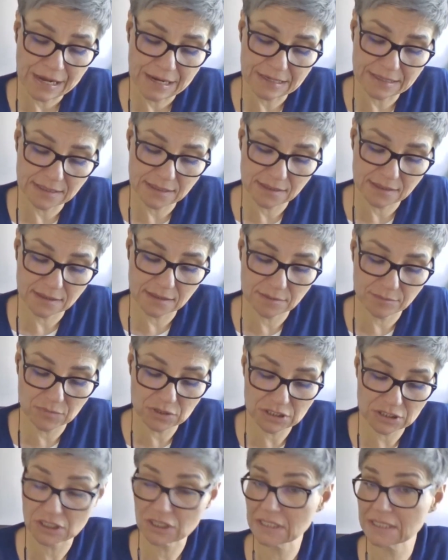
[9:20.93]
E,
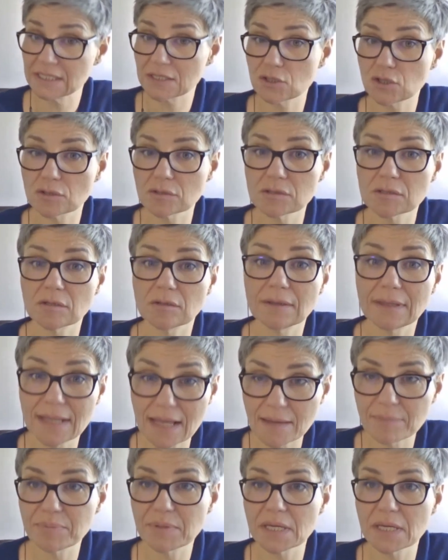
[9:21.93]
myślę, że znacząco
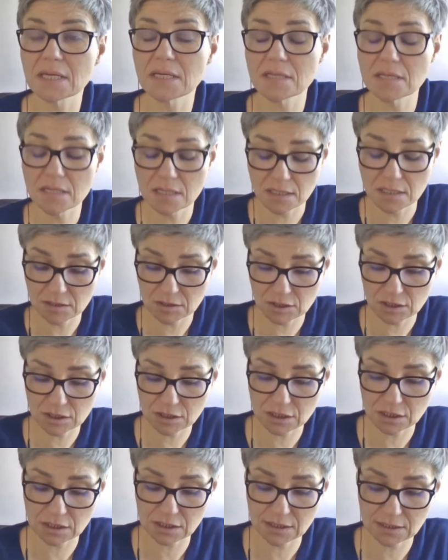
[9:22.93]
lepiej
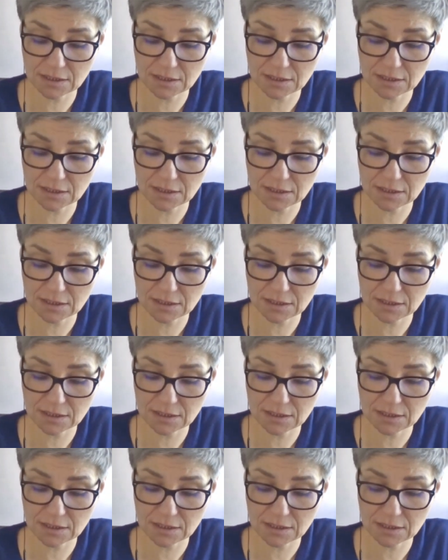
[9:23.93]
niż,